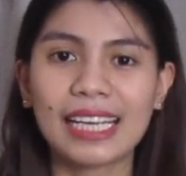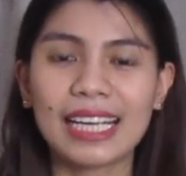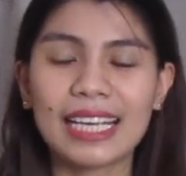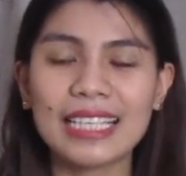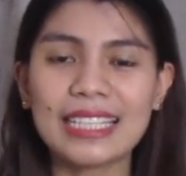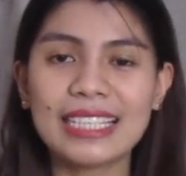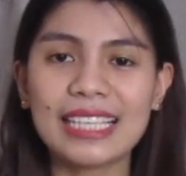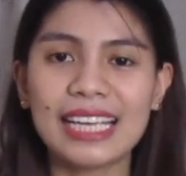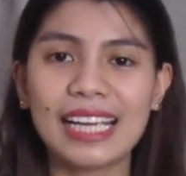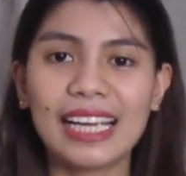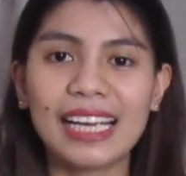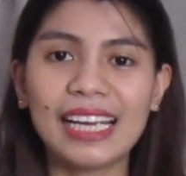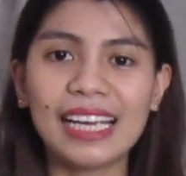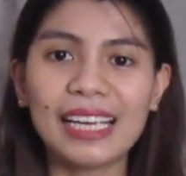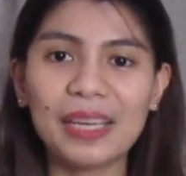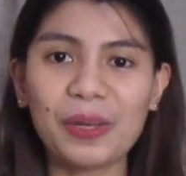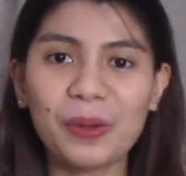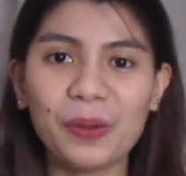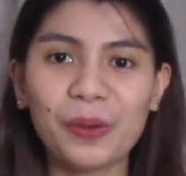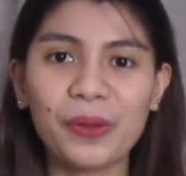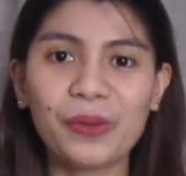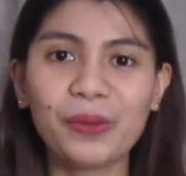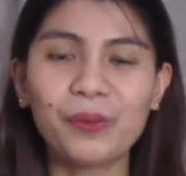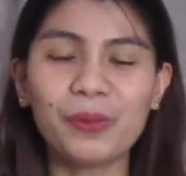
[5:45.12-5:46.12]
Kasi
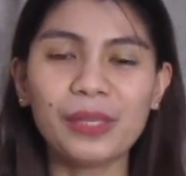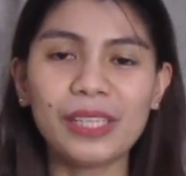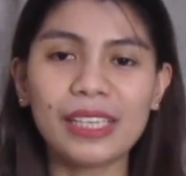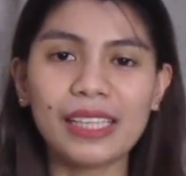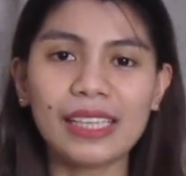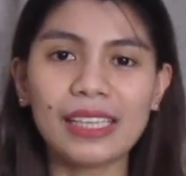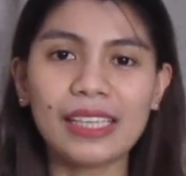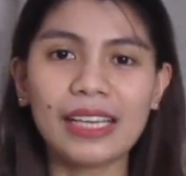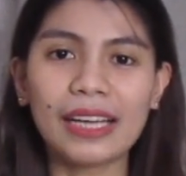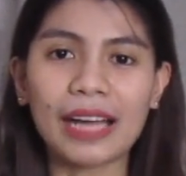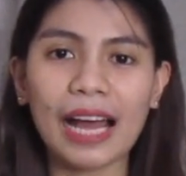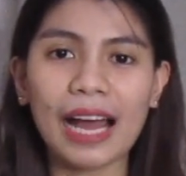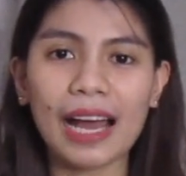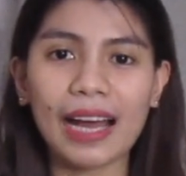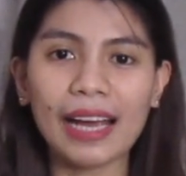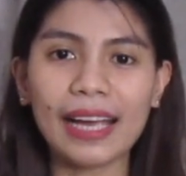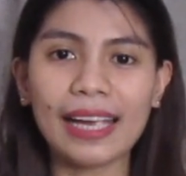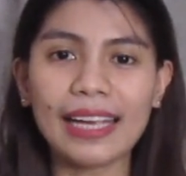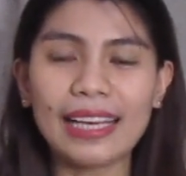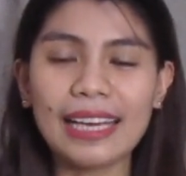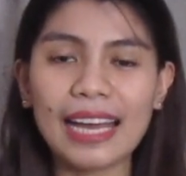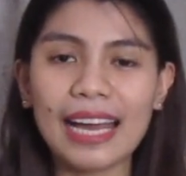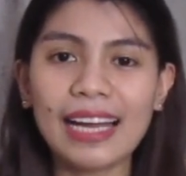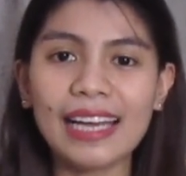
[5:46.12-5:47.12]
ngayon, we need, uh,
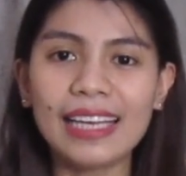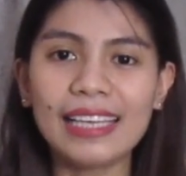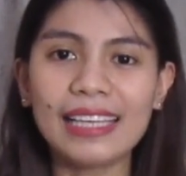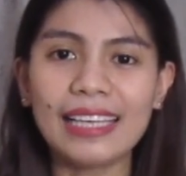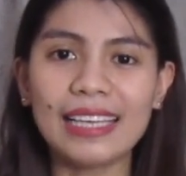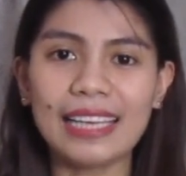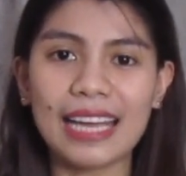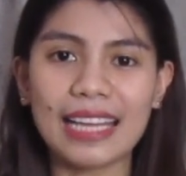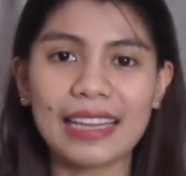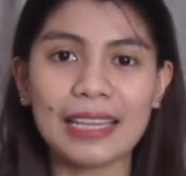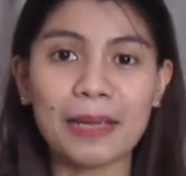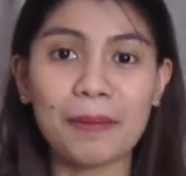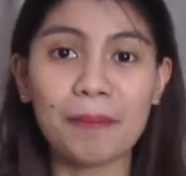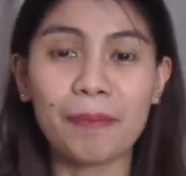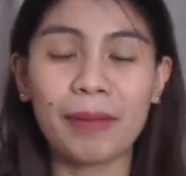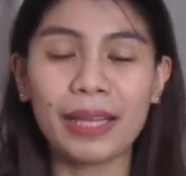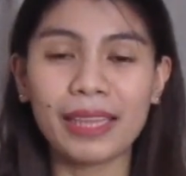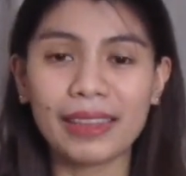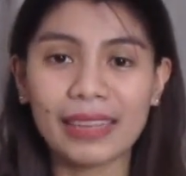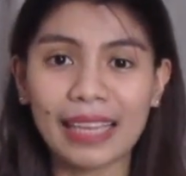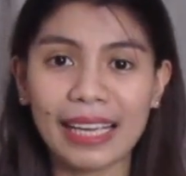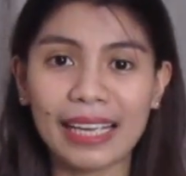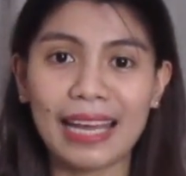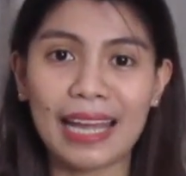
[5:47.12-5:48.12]
kailangan na nating
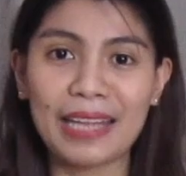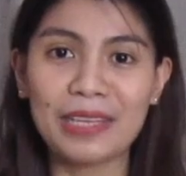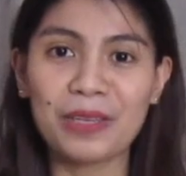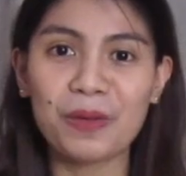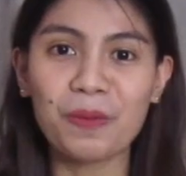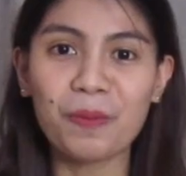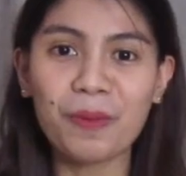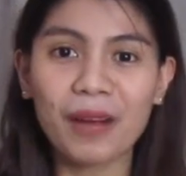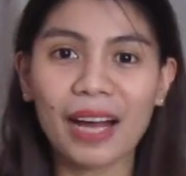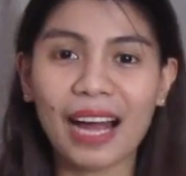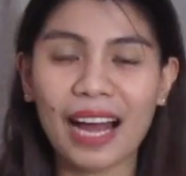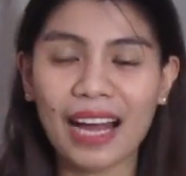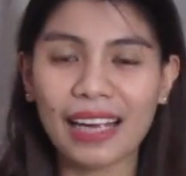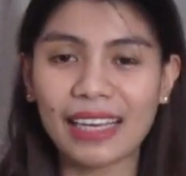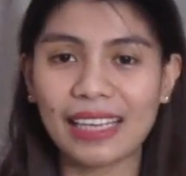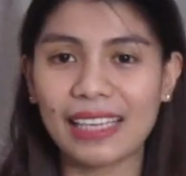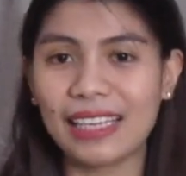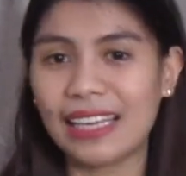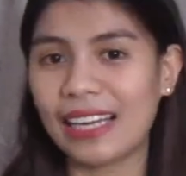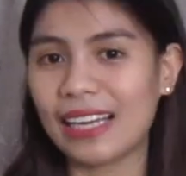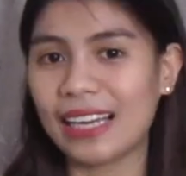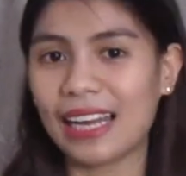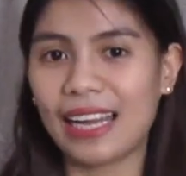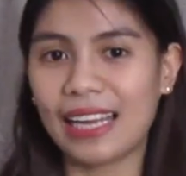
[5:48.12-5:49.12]
bantayan yung mga
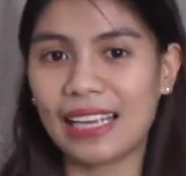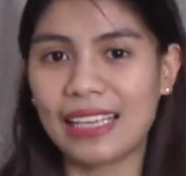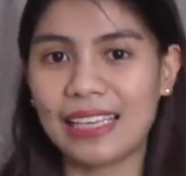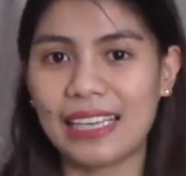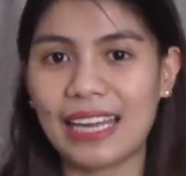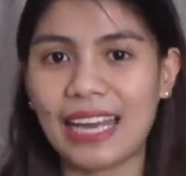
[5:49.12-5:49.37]
kinakain